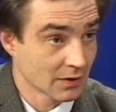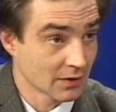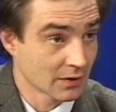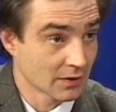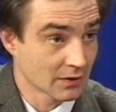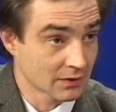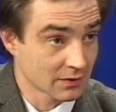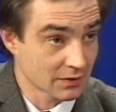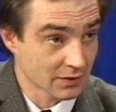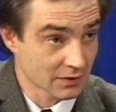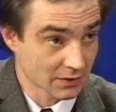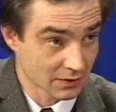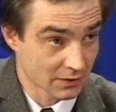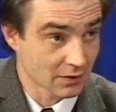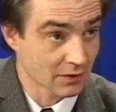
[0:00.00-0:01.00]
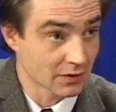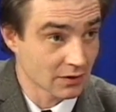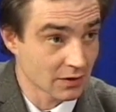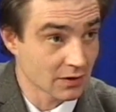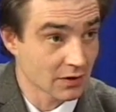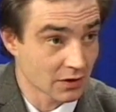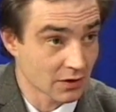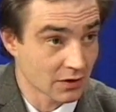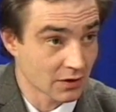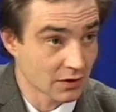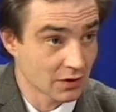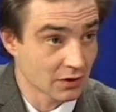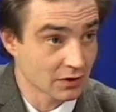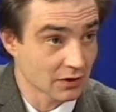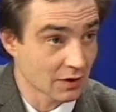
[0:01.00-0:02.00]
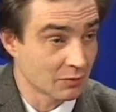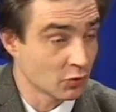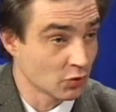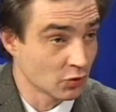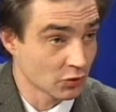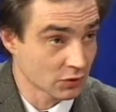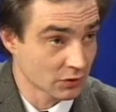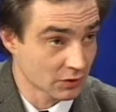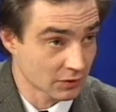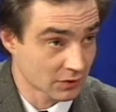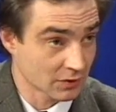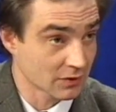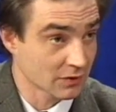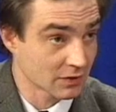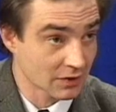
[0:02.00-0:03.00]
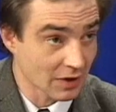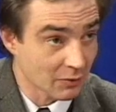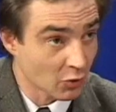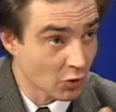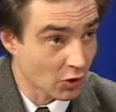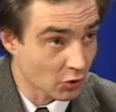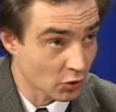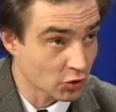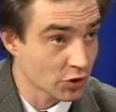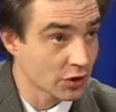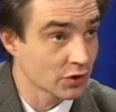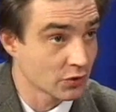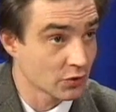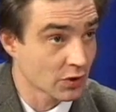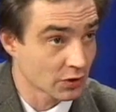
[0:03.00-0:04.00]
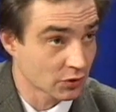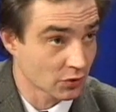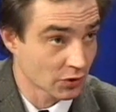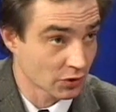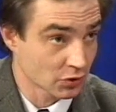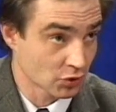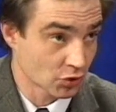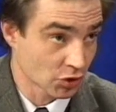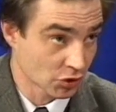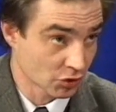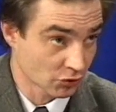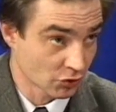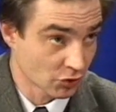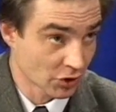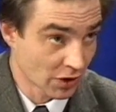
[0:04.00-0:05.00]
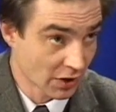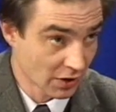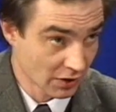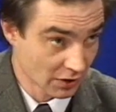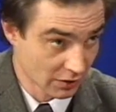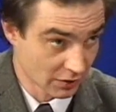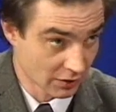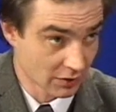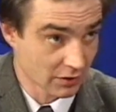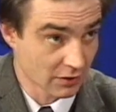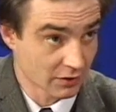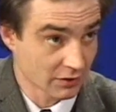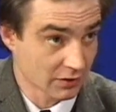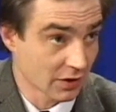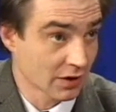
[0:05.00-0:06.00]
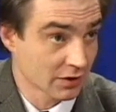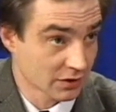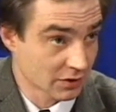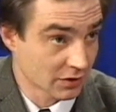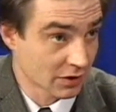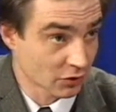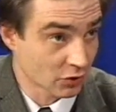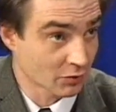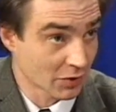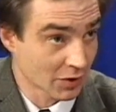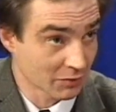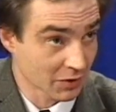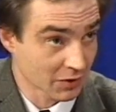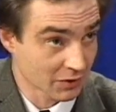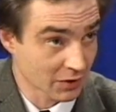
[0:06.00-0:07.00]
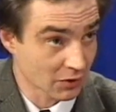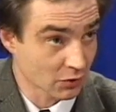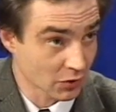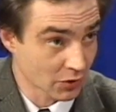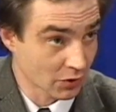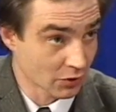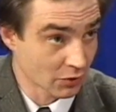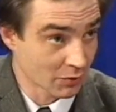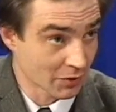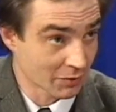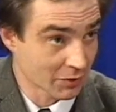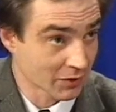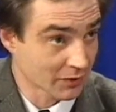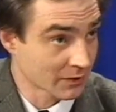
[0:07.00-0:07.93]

Э, с, э, к, к, тому, с, к тому окружению, которое существует э, на, на тот момент, на тот или иной момент.